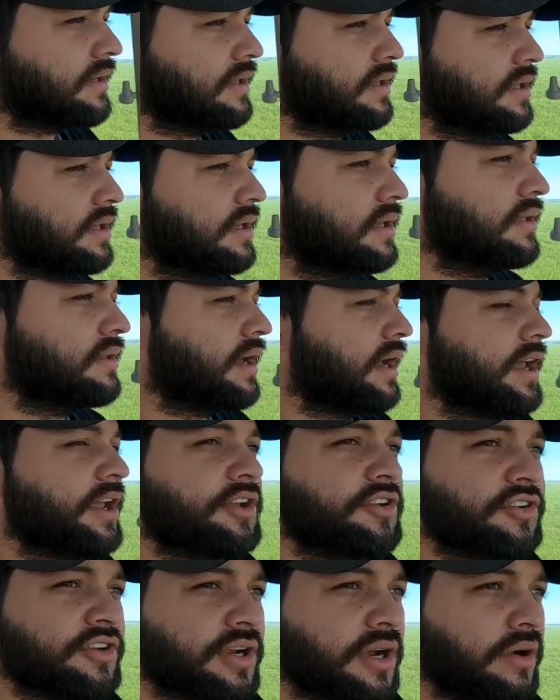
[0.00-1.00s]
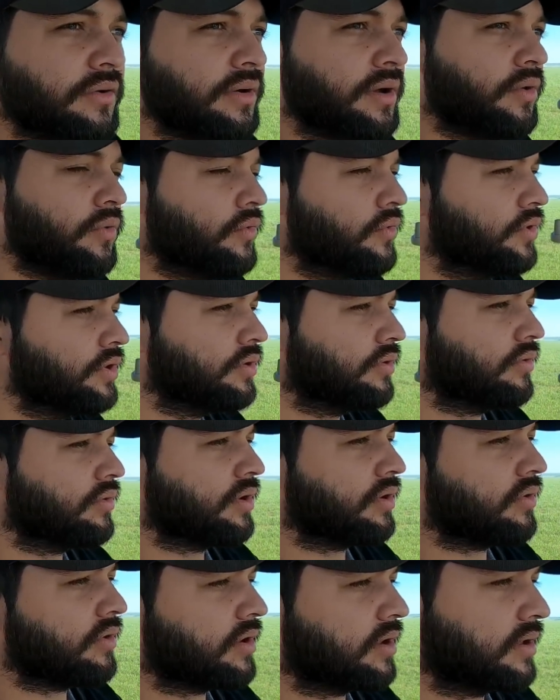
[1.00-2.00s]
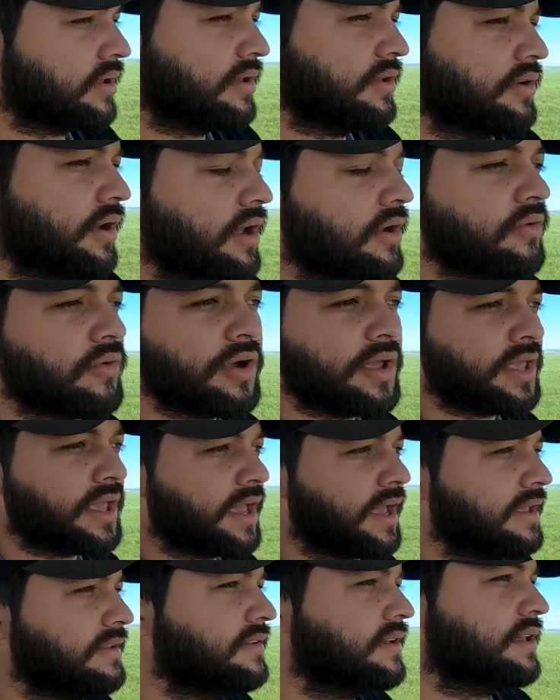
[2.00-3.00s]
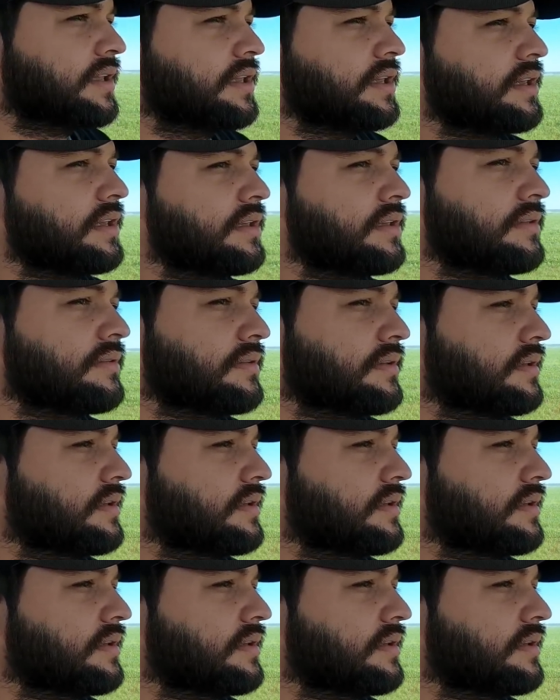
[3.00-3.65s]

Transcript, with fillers: aqui da região, é o único que nós conhece aqui.